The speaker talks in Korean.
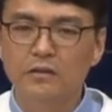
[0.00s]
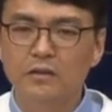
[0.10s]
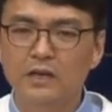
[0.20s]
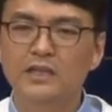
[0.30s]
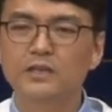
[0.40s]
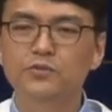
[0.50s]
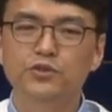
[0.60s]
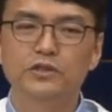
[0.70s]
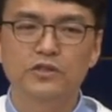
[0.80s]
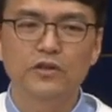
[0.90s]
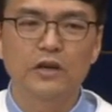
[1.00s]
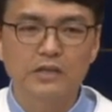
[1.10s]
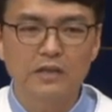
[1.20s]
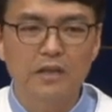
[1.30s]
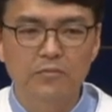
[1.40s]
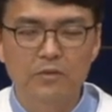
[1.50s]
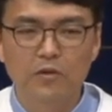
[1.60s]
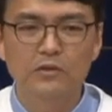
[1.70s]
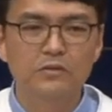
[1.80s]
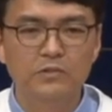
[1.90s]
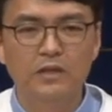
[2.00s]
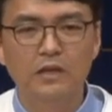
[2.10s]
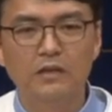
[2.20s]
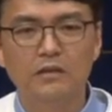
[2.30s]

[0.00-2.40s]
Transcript: 하나님 주신 저 여자 때문에 먹었습니다.